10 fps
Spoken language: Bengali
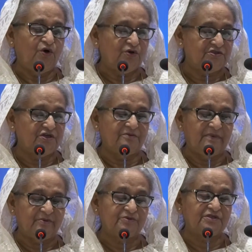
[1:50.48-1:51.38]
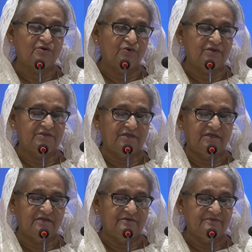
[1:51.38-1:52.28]
হজ যাওয়ার ব্যবস্থা
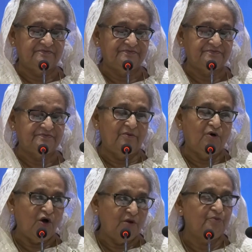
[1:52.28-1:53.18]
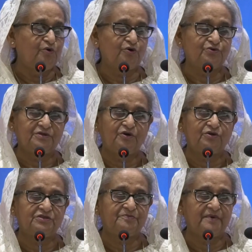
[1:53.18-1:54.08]
করেছিলেন এবং অল্প খরচে
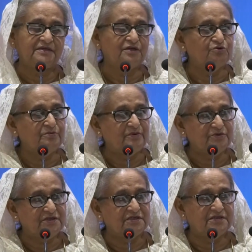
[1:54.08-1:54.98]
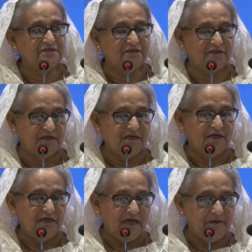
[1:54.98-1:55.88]
হজে পাঠানোর ব্যবস্থাটা তিনি
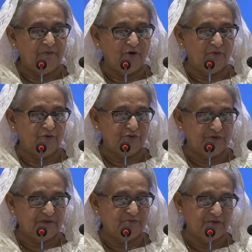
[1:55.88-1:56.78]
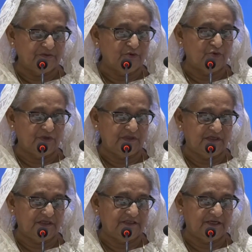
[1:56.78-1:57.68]
বঙ্গবন্ধু শেখ করে
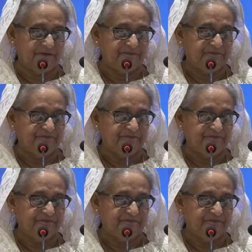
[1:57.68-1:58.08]
দিয়ে যান